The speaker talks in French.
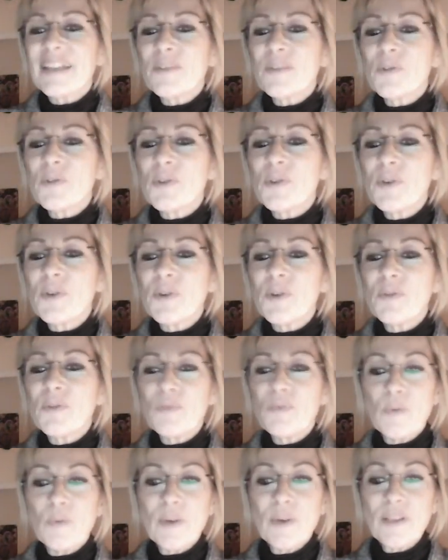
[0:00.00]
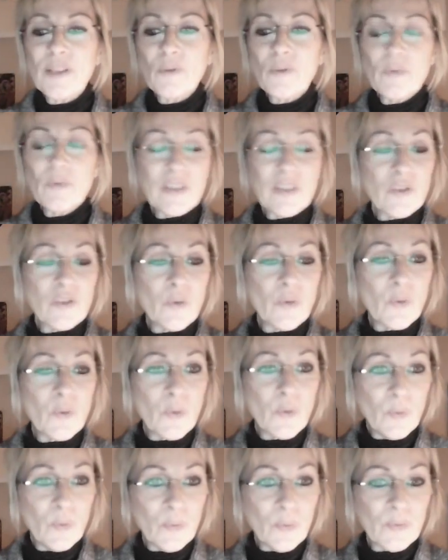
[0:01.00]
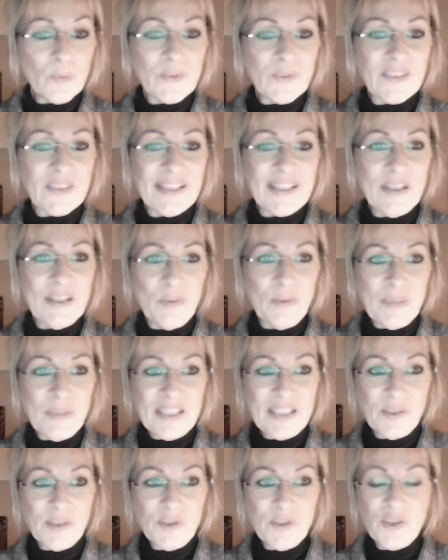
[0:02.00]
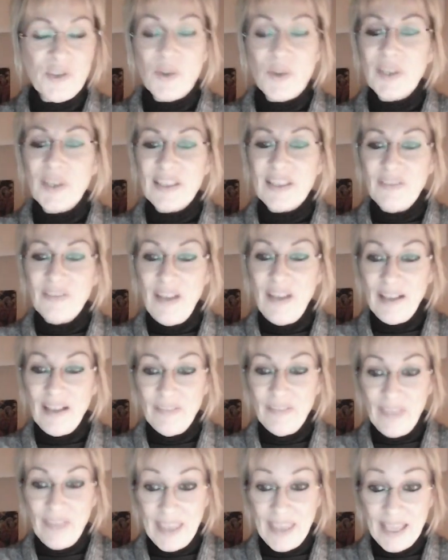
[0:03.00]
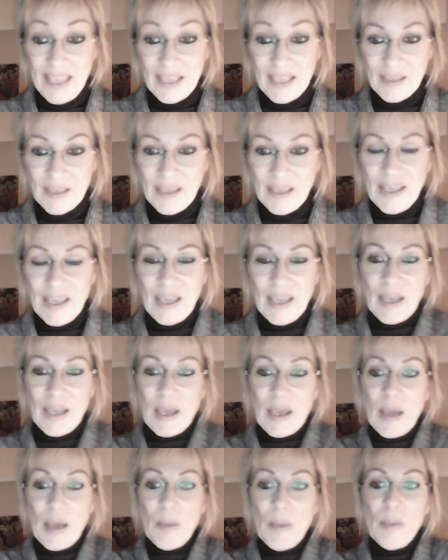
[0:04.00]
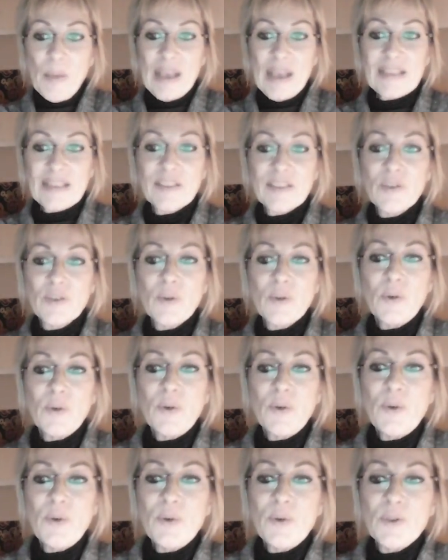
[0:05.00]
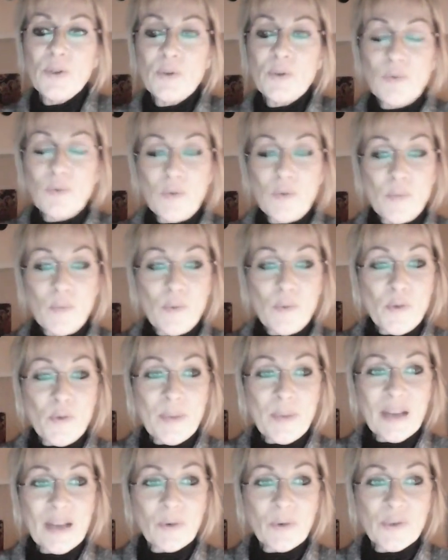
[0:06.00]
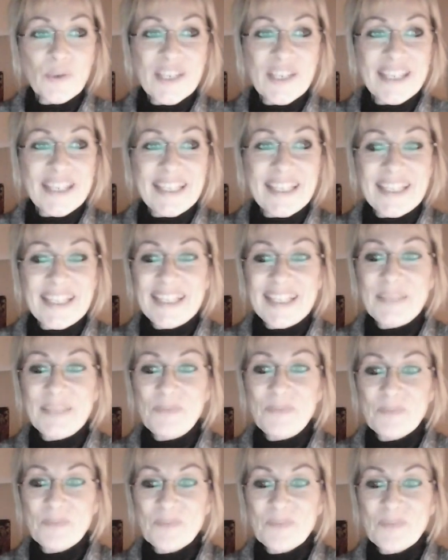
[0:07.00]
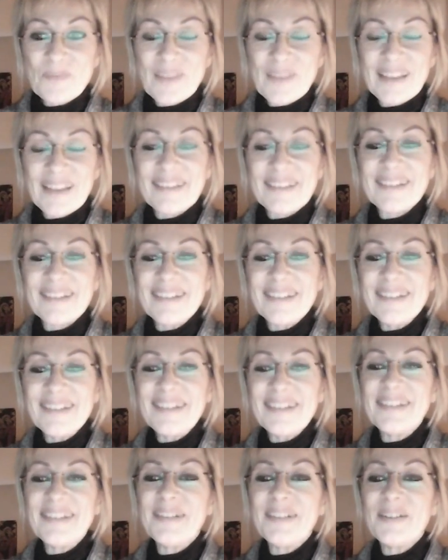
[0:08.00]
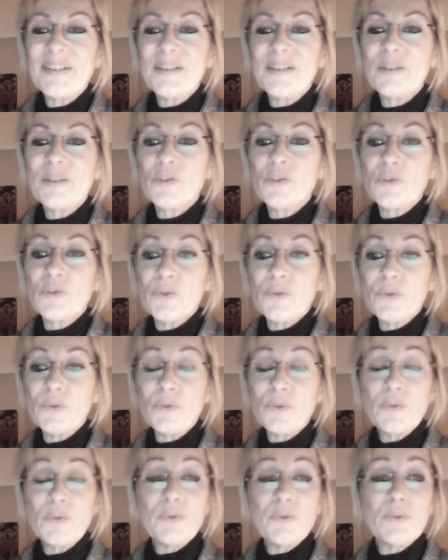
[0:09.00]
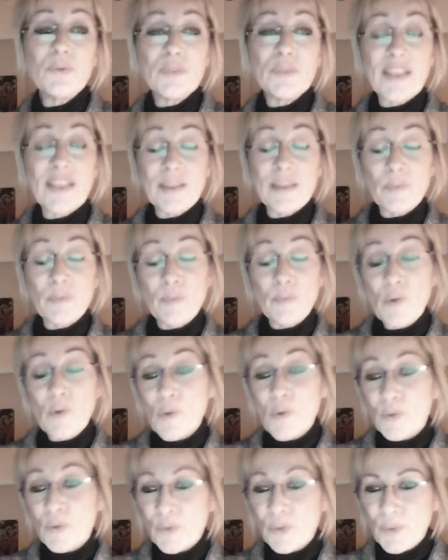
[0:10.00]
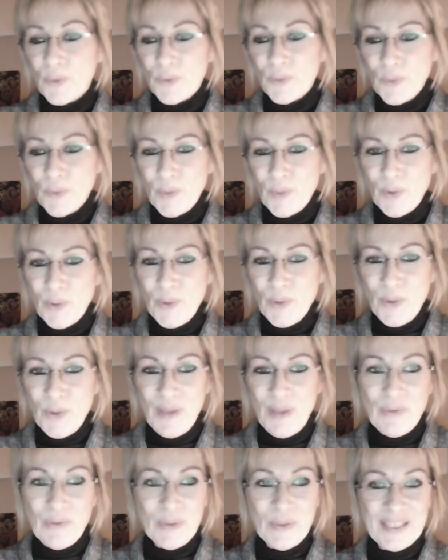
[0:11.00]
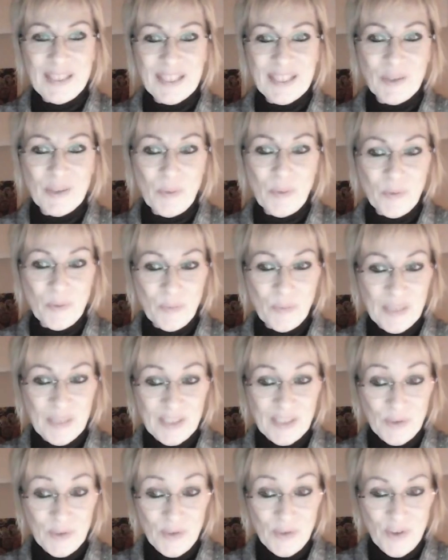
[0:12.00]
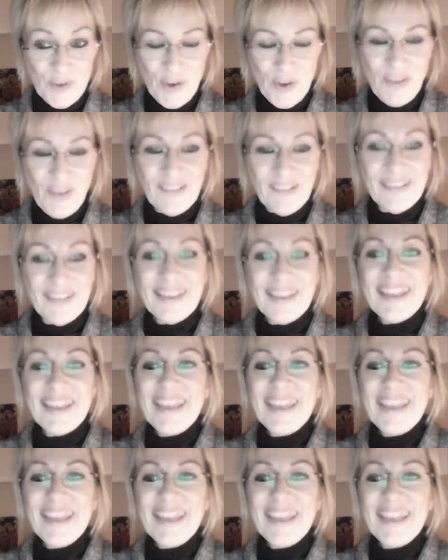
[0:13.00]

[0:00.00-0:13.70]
Donc euh, vous pourrez trouver ce compte et le messenger qui va avec parce que je ne veux plus mélanger euh, tout. Vous êtes beaucoup trop nombreux à venir dans mon messenger